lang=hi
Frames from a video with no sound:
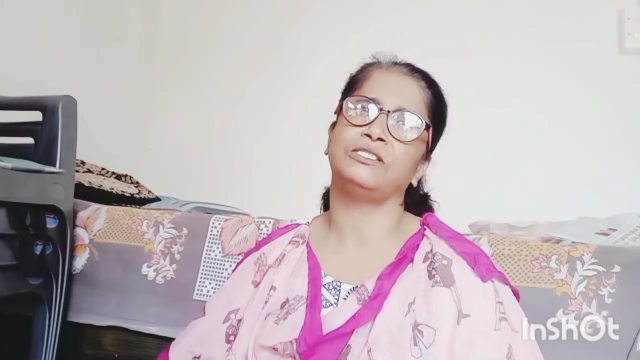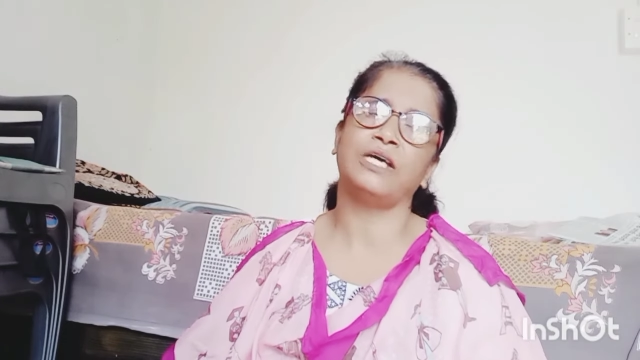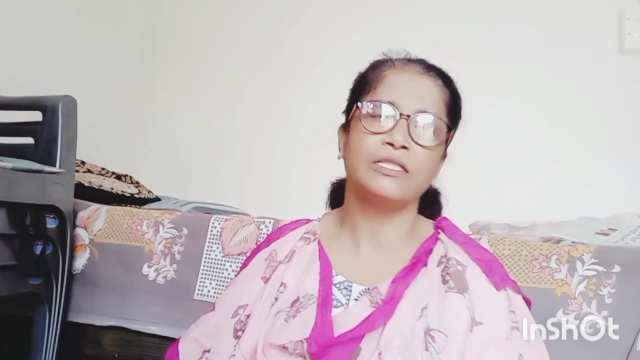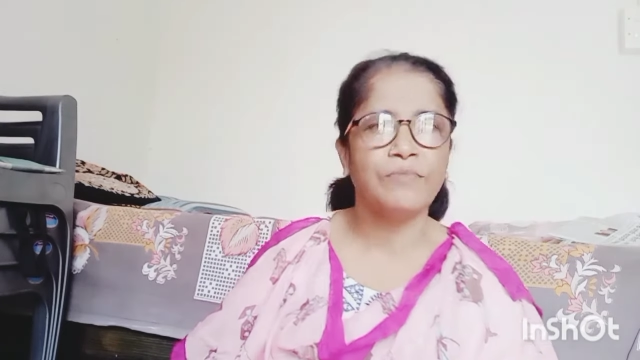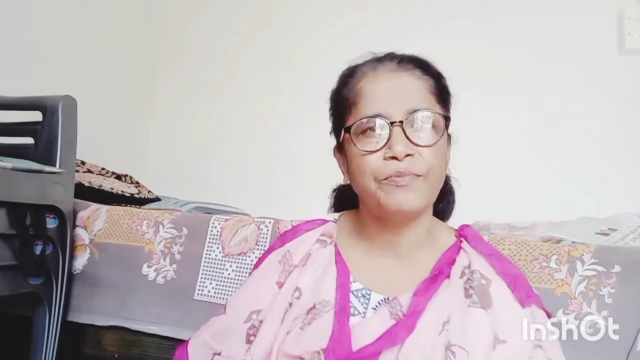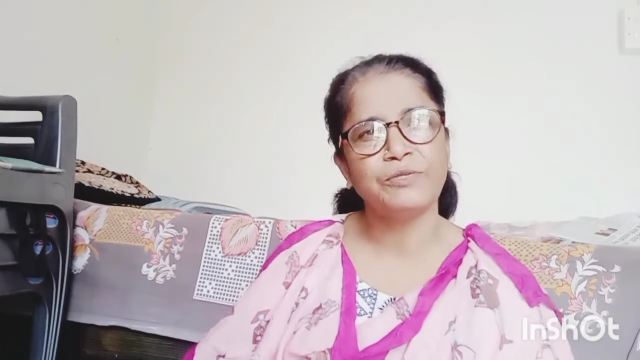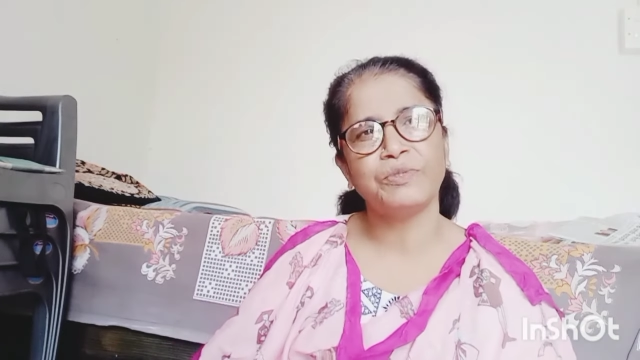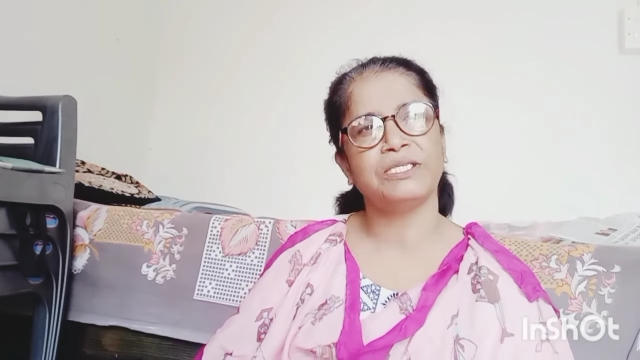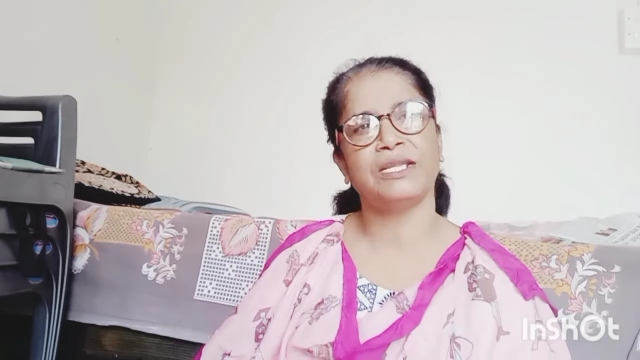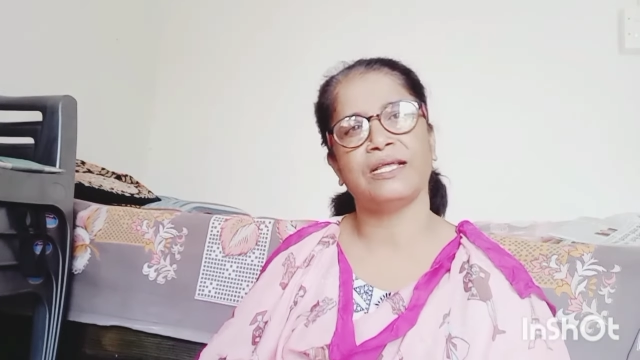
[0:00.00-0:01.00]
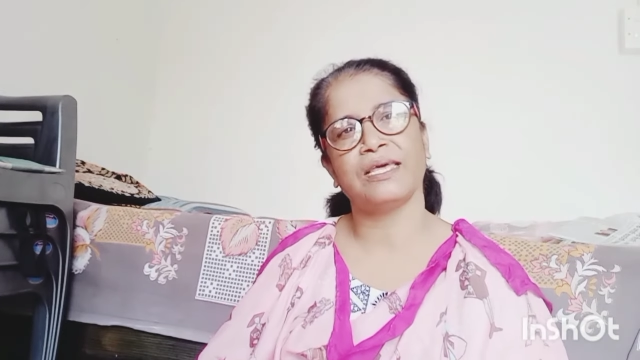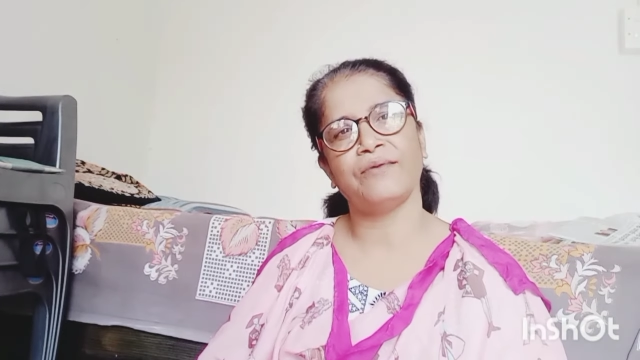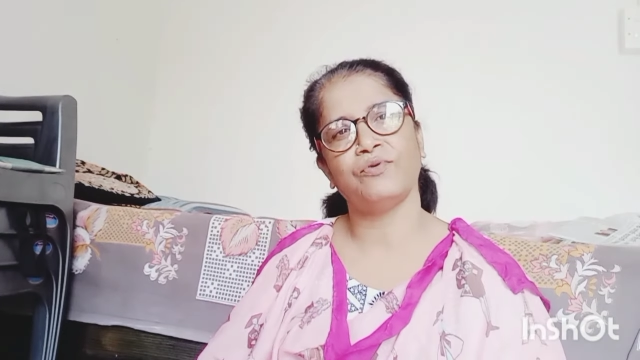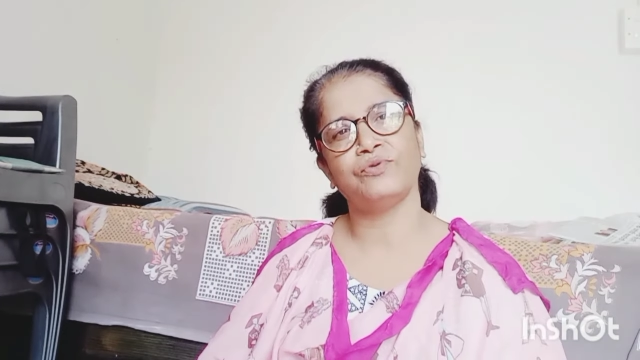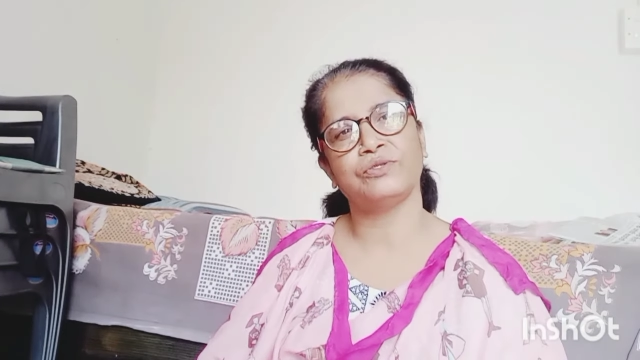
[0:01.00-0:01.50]
जात में बचपन से रहता है
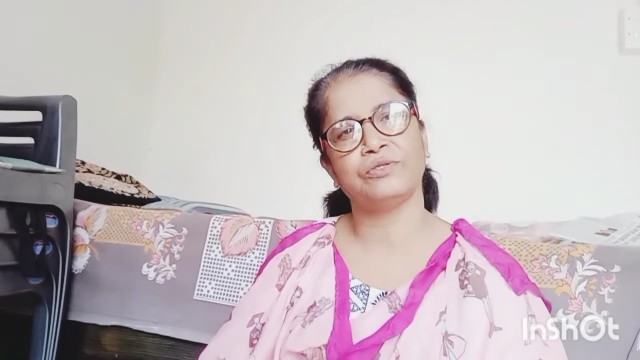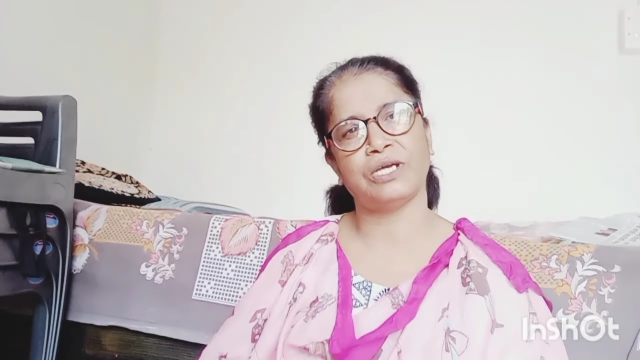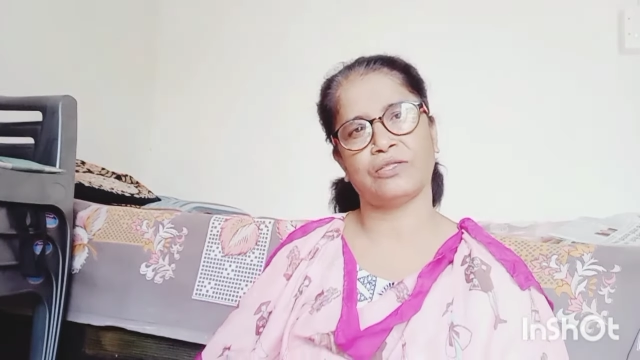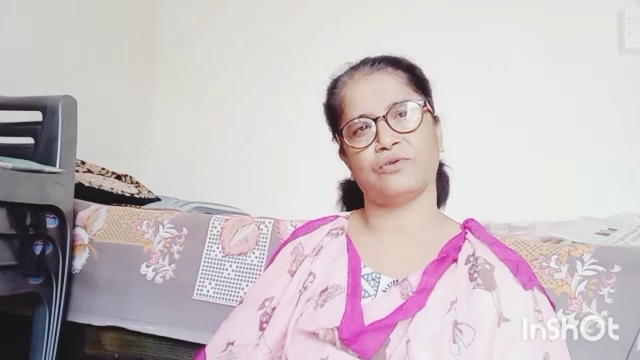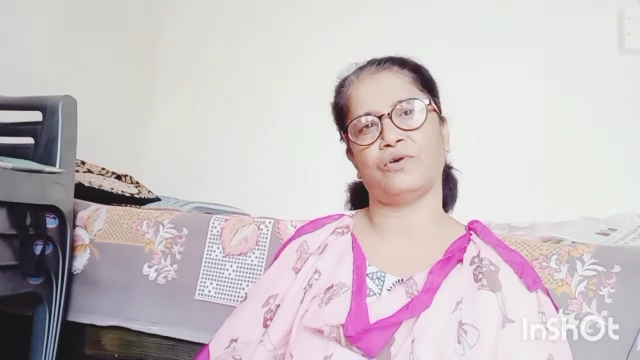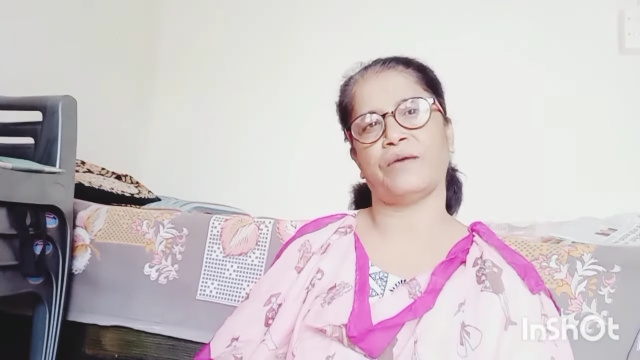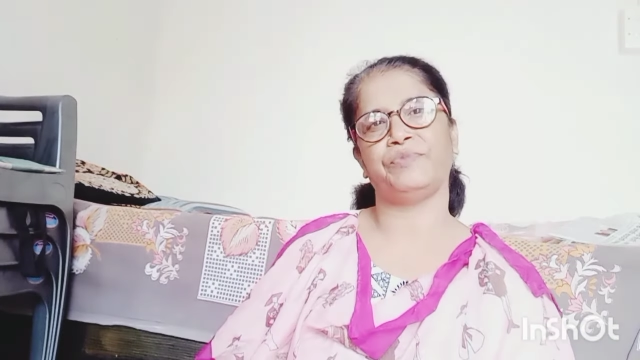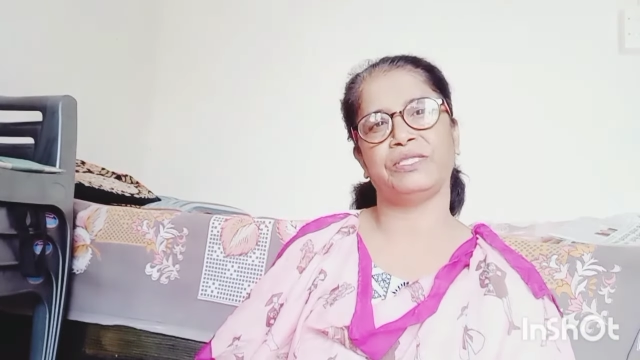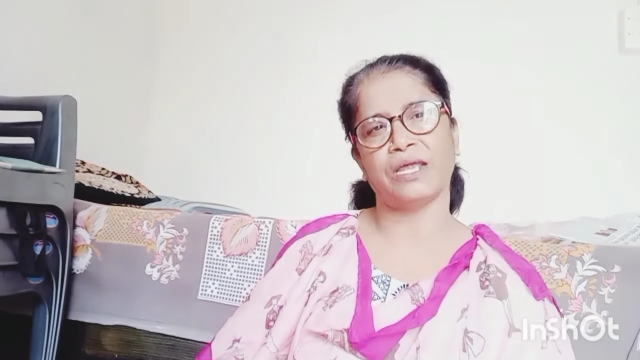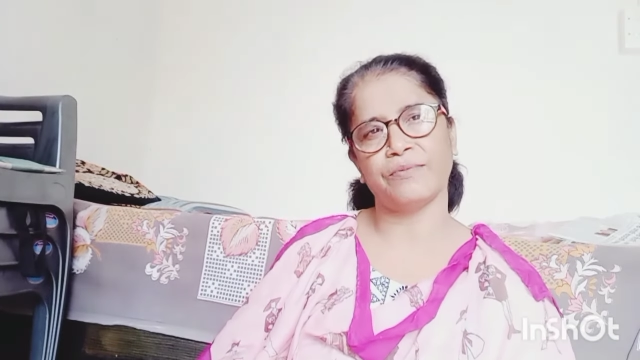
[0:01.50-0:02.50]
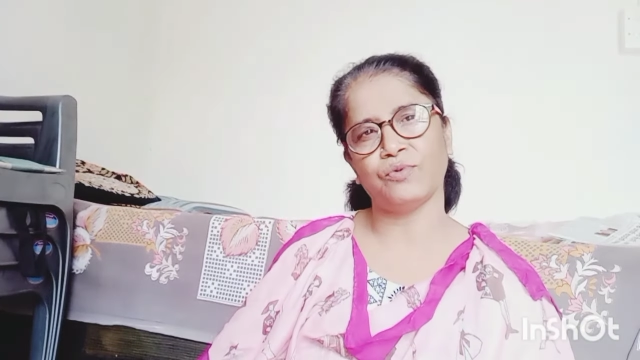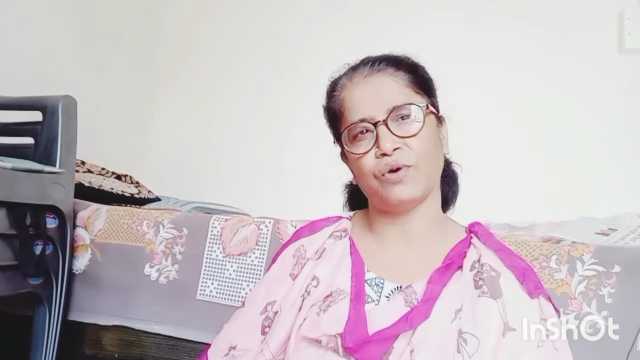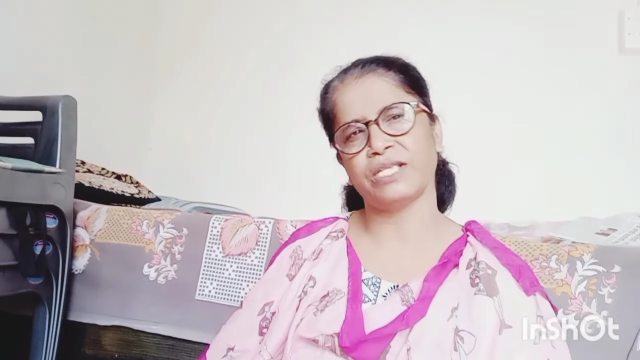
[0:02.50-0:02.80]
वो उस जात को अपने धर्म को